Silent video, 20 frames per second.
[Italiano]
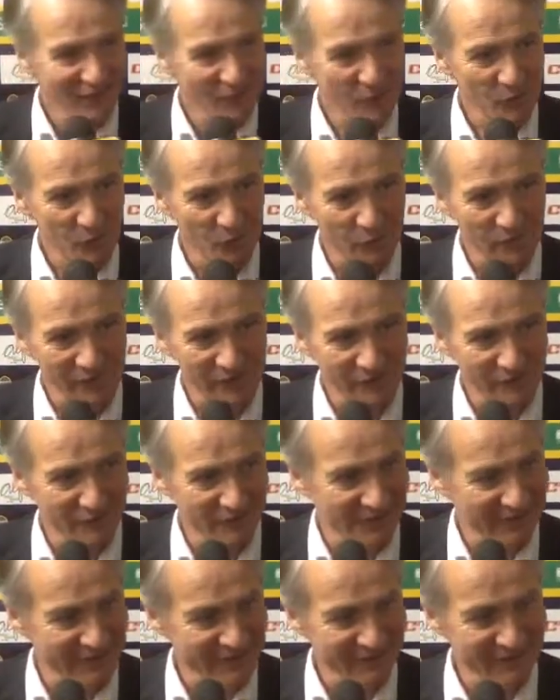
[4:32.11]
con l'obiettivo
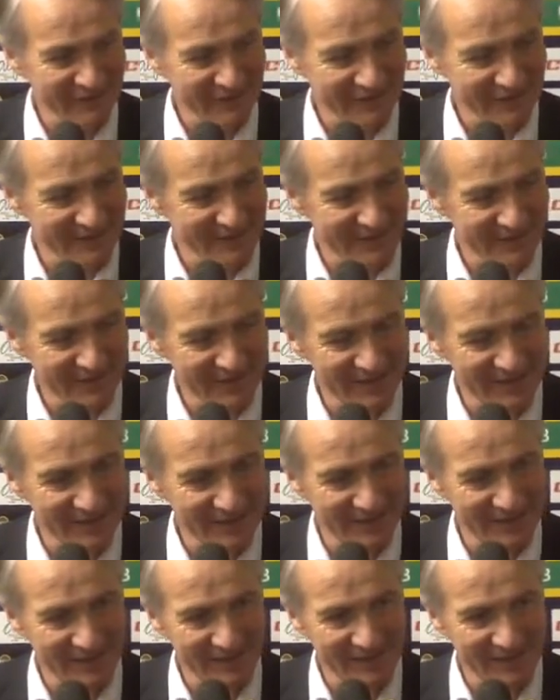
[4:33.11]
della
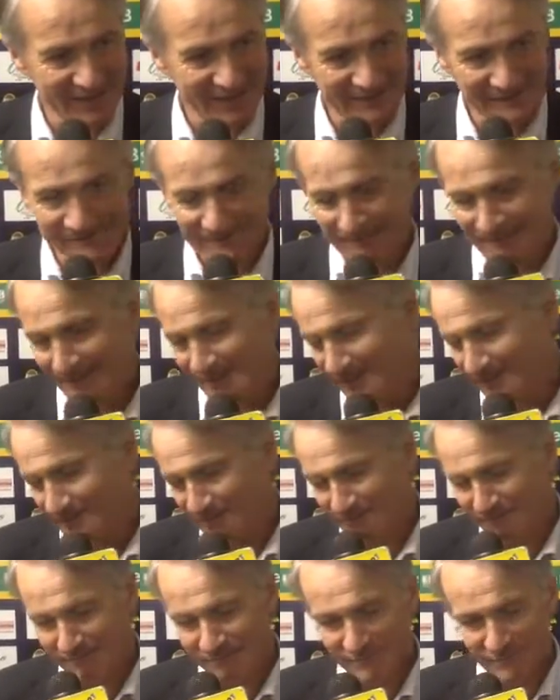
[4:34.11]
salvezza.
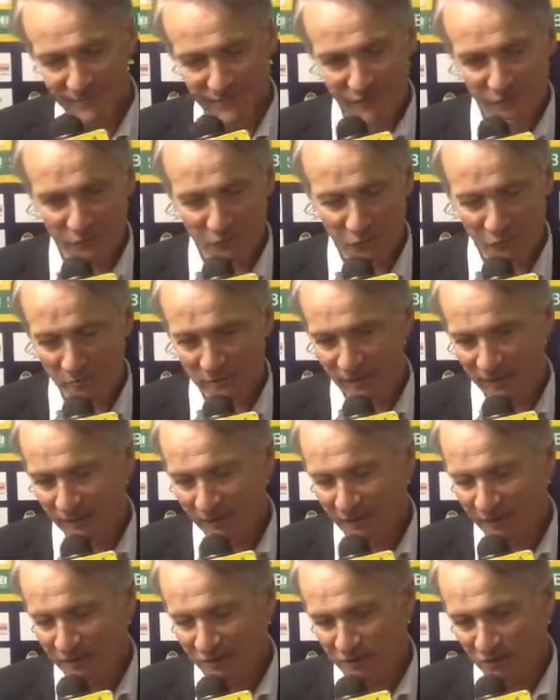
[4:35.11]
Io sto stando non bene
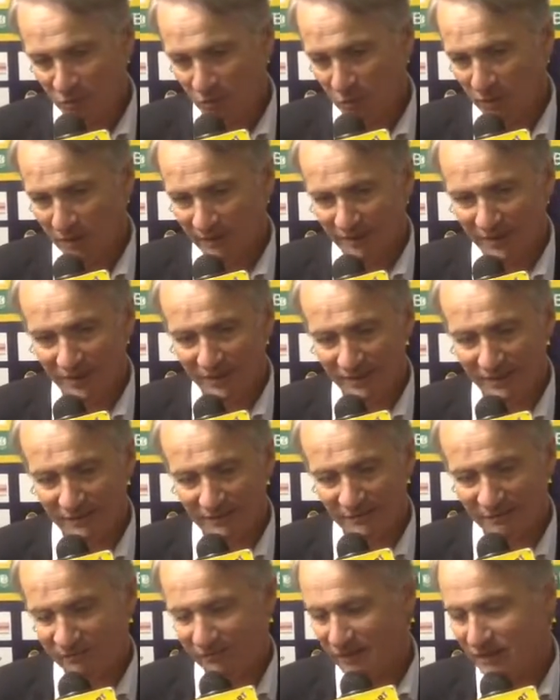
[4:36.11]
benissimo qui a Terni,
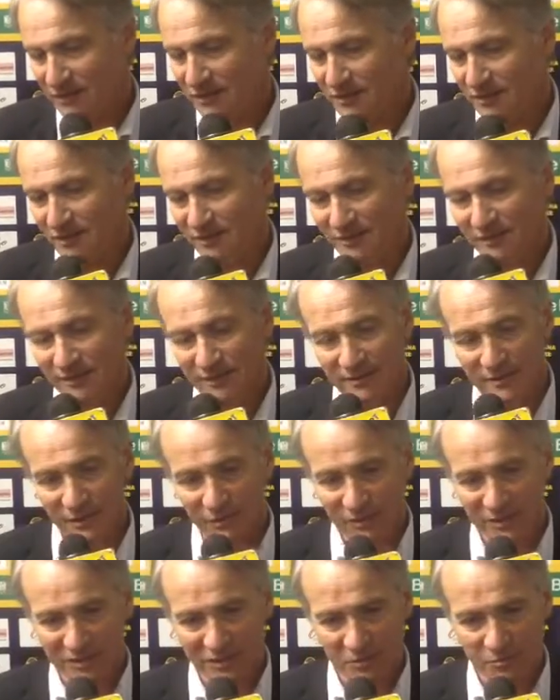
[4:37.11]
sono felice di
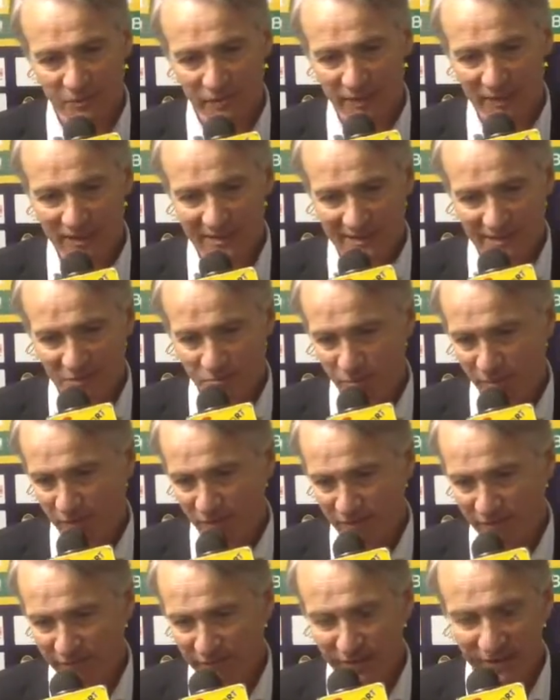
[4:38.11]
questa esperienza,
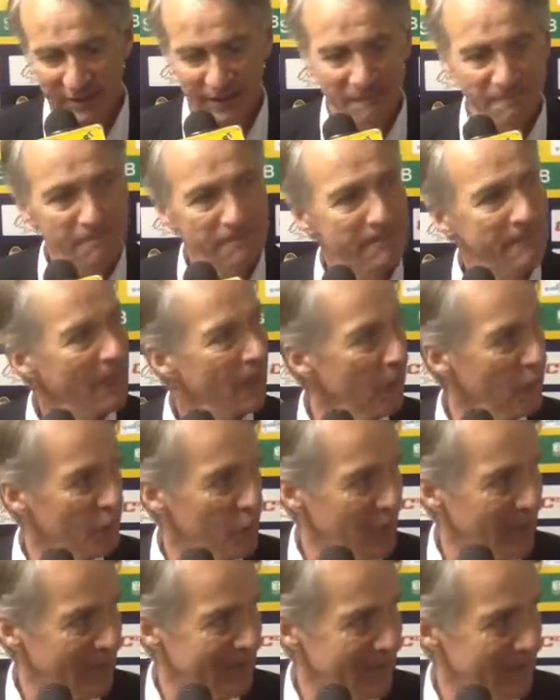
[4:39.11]
spero di averla
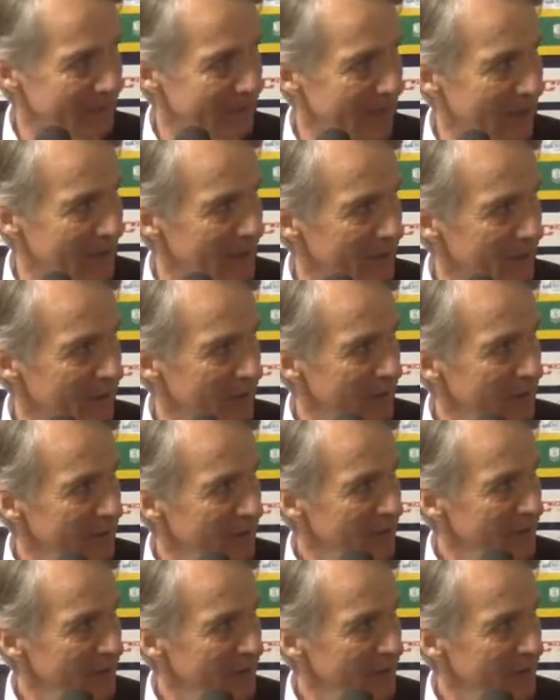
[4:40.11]
onorata al meglio